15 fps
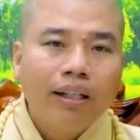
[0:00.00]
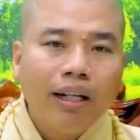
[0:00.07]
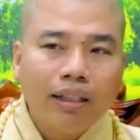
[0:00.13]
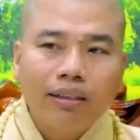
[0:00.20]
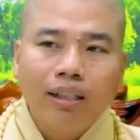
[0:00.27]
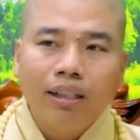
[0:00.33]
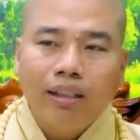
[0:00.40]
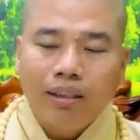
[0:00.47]
đã
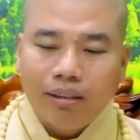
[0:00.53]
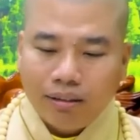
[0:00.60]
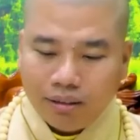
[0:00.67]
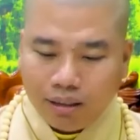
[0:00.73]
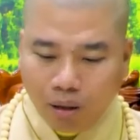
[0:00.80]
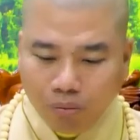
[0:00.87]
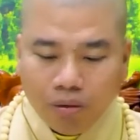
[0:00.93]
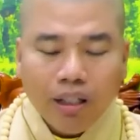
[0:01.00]
từng
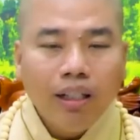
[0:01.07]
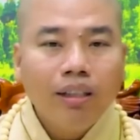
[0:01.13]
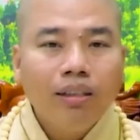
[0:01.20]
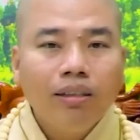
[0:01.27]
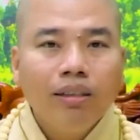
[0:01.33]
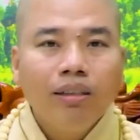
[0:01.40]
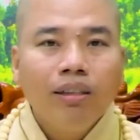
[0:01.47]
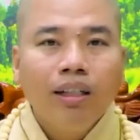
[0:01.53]
cống hiến
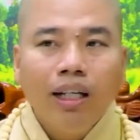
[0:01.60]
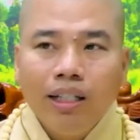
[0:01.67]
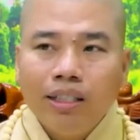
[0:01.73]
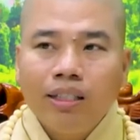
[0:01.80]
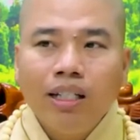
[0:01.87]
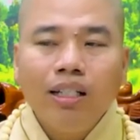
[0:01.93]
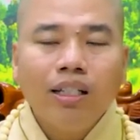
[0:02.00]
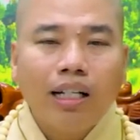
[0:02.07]
hy
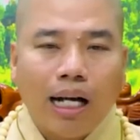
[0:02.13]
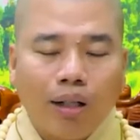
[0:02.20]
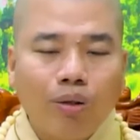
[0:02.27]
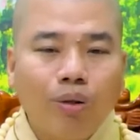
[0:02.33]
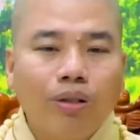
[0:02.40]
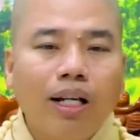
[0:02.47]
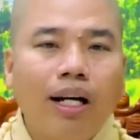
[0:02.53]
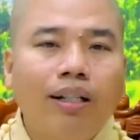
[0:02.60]
sinh cả
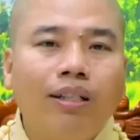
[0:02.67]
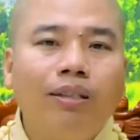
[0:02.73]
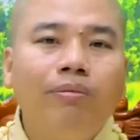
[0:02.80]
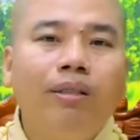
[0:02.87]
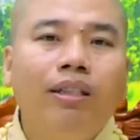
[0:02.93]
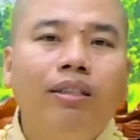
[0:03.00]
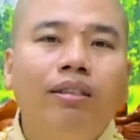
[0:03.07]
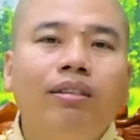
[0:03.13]
cuộc đời của
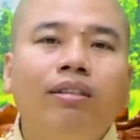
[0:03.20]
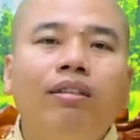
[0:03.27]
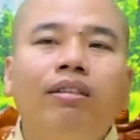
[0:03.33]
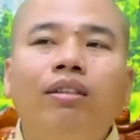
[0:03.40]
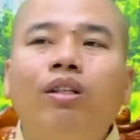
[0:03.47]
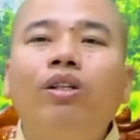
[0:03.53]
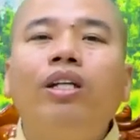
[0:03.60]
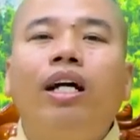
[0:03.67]
mình
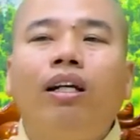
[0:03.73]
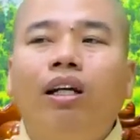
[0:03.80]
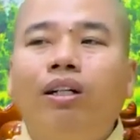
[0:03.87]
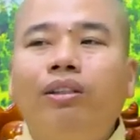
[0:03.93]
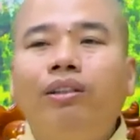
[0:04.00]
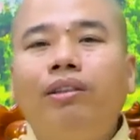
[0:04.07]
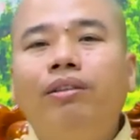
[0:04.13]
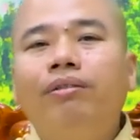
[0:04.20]
cho nhân
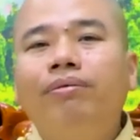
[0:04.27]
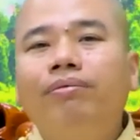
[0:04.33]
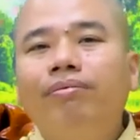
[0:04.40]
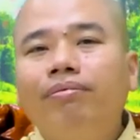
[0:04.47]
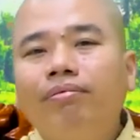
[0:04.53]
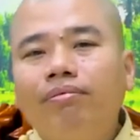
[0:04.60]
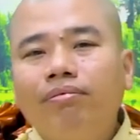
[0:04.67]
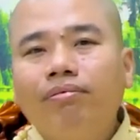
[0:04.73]
loại
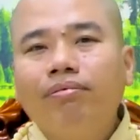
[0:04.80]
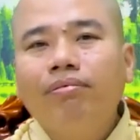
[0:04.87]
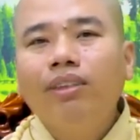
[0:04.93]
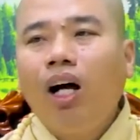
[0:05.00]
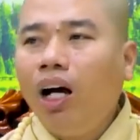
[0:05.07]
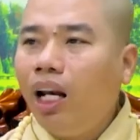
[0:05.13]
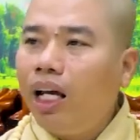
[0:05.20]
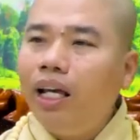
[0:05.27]

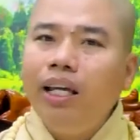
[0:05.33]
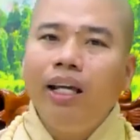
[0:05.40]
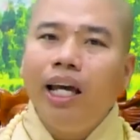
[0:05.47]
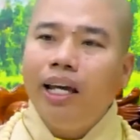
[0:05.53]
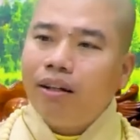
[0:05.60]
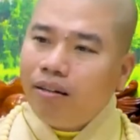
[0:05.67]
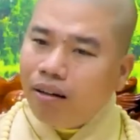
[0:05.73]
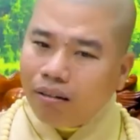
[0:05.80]
đó là ý
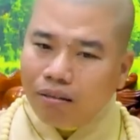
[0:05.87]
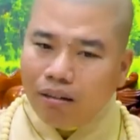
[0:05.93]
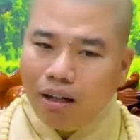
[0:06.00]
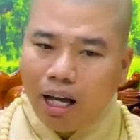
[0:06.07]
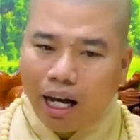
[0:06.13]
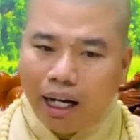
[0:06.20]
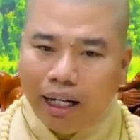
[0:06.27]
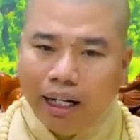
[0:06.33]
nghĩa rất
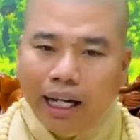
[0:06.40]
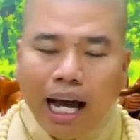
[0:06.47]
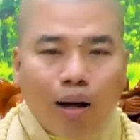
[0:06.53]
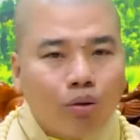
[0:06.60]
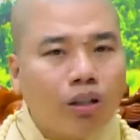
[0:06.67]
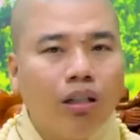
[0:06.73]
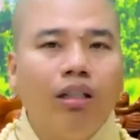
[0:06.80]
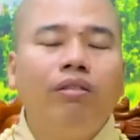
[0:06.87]
là
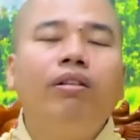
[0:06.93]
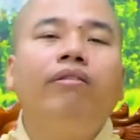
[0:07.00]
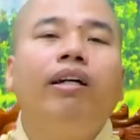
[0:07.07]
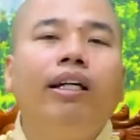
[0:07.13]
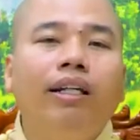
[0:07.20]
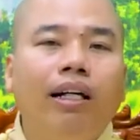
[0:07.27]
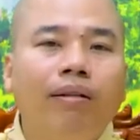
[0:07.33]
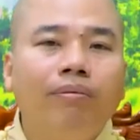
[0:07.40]
cao thượng quý
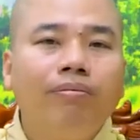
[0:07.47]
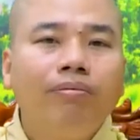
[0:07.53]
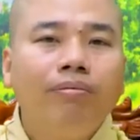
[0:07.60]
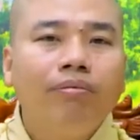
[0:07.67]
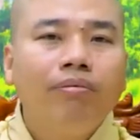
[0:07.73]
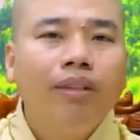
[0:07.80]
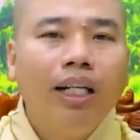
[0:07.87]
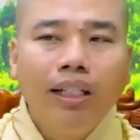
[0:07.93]
vị à
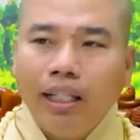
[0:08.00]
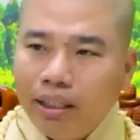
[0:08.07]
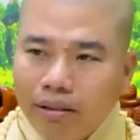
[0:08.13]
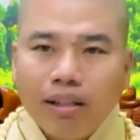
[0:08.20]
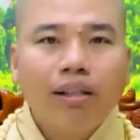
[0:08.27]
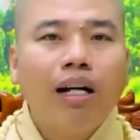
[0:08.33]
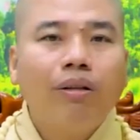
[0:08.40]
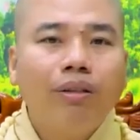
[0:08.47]
ý nghĩa
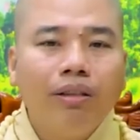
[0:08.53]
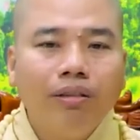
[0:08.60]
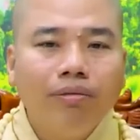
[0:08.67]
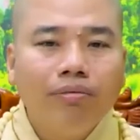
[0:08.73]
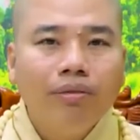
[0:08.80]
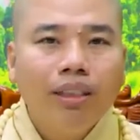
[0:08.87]
rất cao thượng